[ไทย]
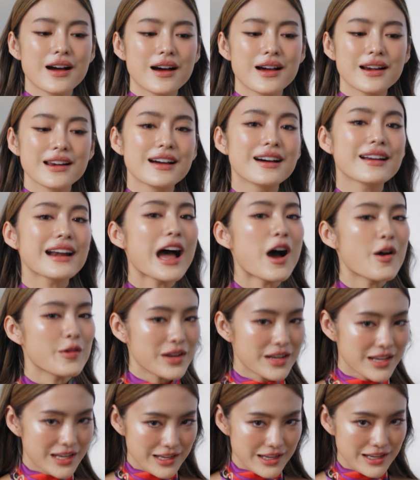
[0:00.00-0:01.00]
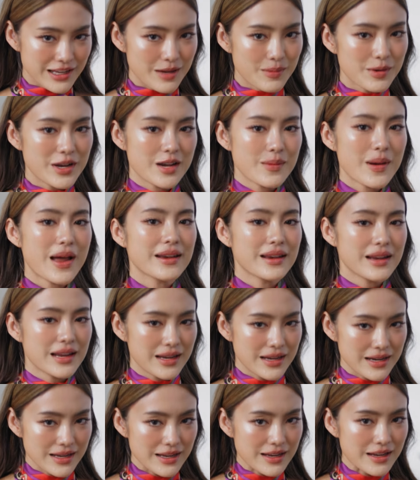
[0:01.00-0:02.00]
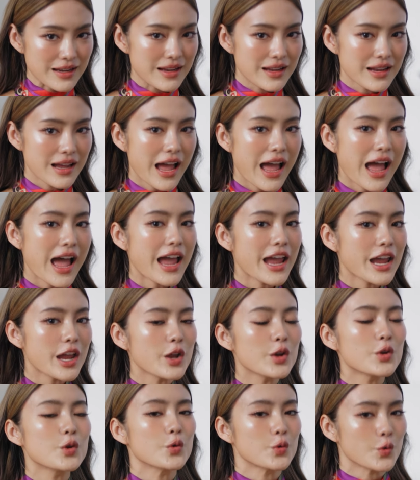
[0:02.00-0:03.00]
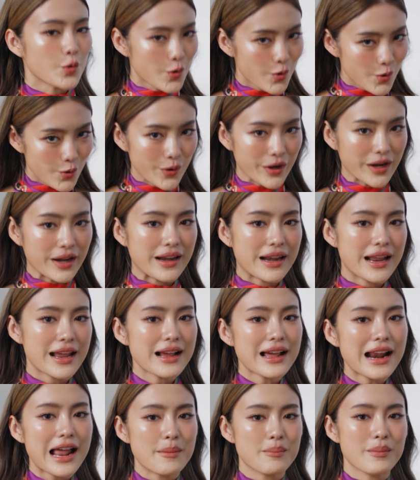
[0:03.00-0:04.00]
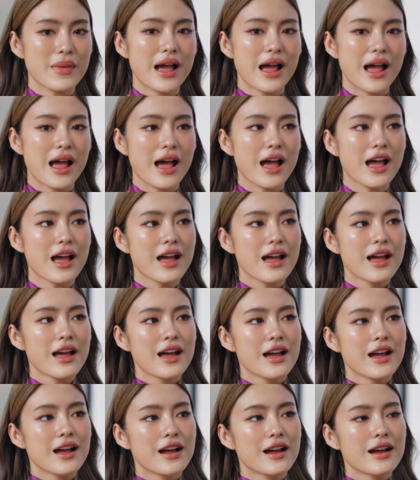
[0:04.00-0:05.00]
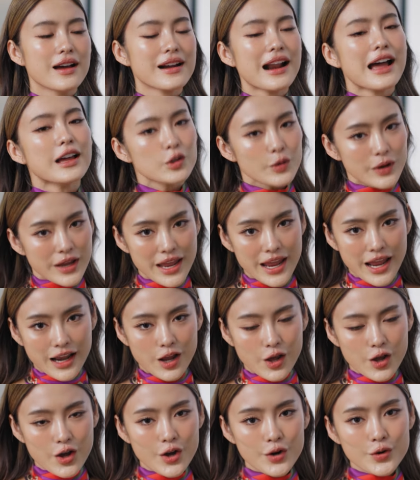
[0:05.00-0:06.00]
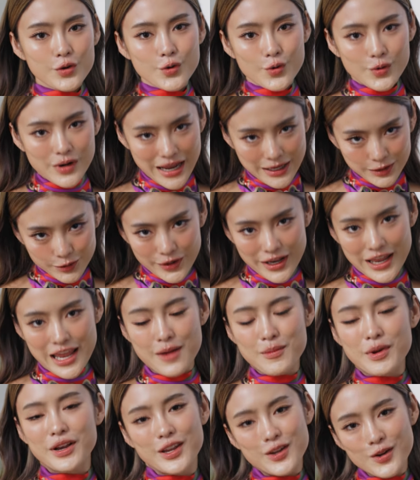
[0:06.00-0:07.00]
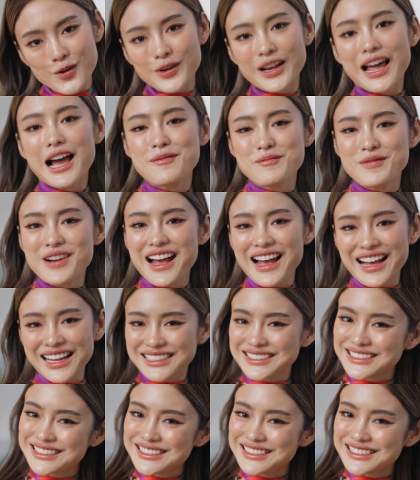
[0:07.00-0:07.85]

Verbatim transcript: เรื่องราวดีๆ ผลิตภัณฑ์ดีๆ ให้ทุกๆคนได้กลับมารักตัวเองแล้วก็ดูแลตัวเองเหมือนที่เราทำค่ะ